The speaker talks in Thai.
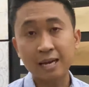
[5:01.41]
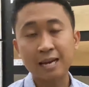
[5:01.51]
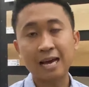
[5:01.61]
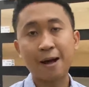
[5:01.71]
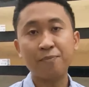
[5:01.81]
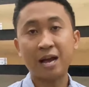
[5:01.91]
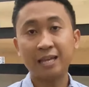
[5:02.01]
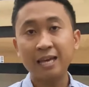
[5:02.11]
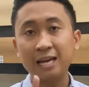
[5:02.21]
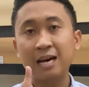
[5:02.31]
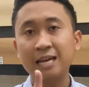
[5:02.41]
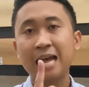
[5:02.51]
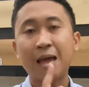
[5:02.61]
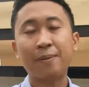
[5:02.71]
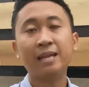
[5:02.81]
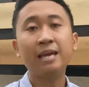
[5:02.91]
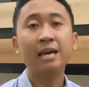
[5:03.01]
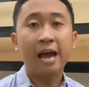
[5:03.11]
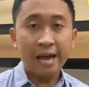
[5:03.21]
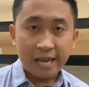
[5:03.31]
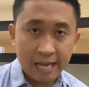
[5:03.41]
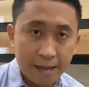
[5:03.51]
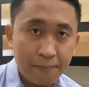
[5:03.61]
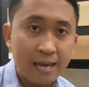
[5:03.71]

นะครับอย่างที่เคยถ่ายไปที่ EP